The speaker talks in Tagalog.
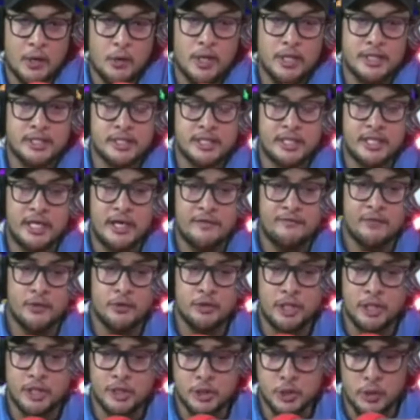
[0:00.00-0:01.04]
Davao del
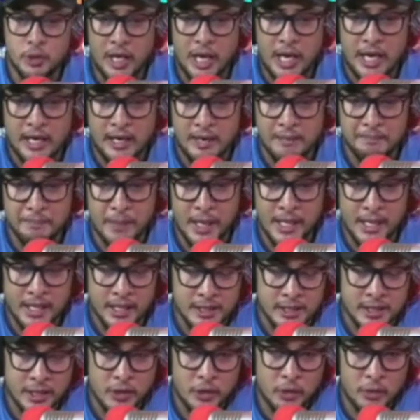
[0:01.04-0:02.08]
Sur ang kapait sa
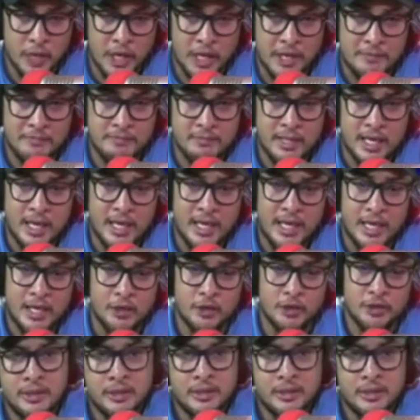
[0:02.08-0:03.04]
tong kahimtang karon.